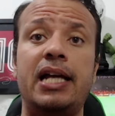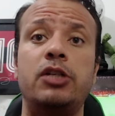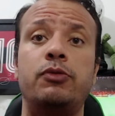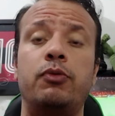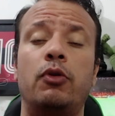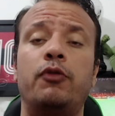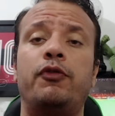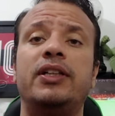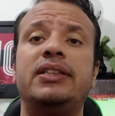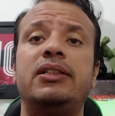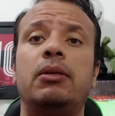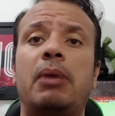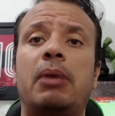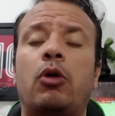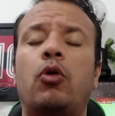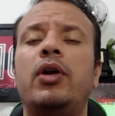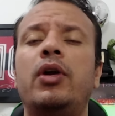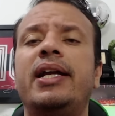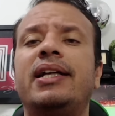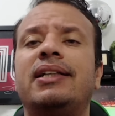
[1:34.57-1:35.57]
Eles vão fazer
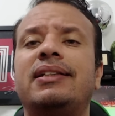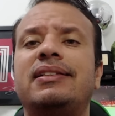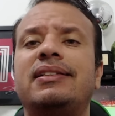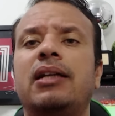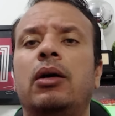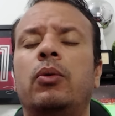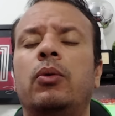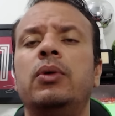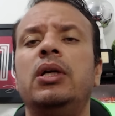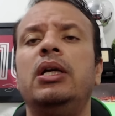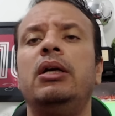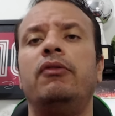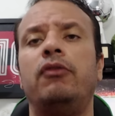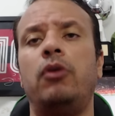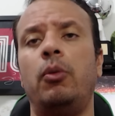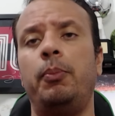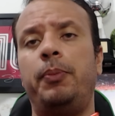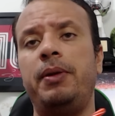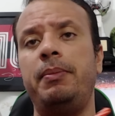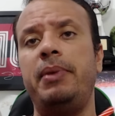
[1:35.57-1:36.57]
uma conexão,
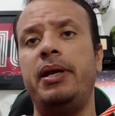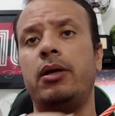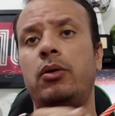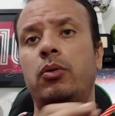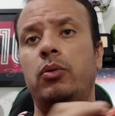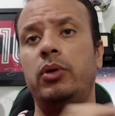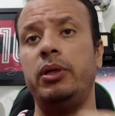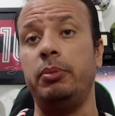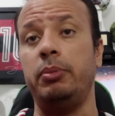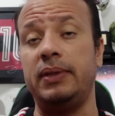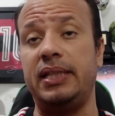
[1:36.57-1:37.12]
vão primeiro